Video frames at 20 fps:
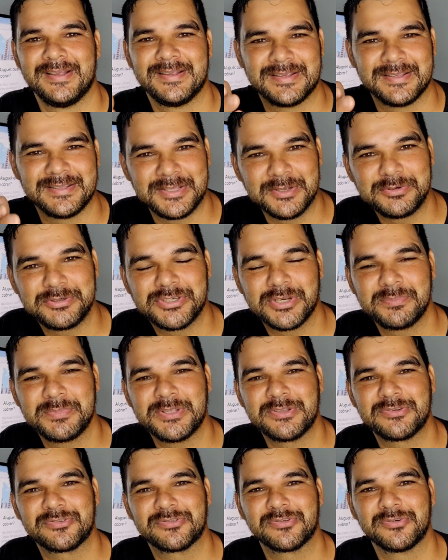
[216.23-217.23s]
Que Deus te
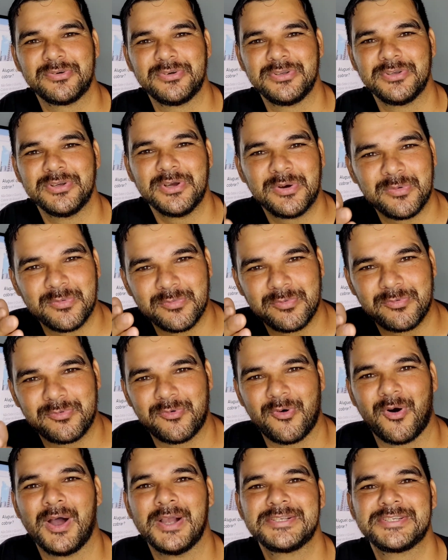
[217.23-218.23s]
abençoe, um
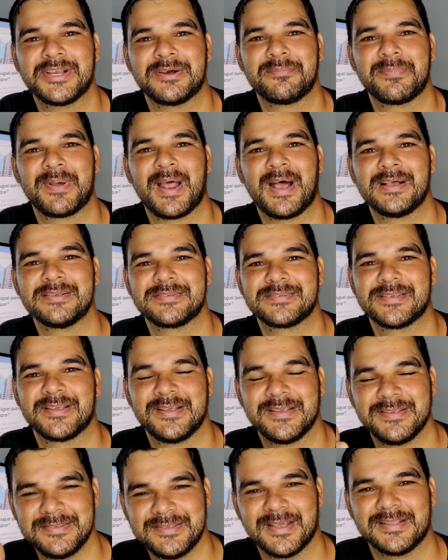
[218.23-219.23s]
forte abraço
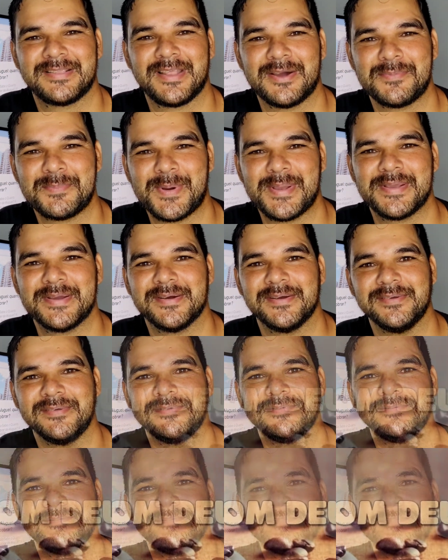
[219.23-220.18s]
e até amanhã.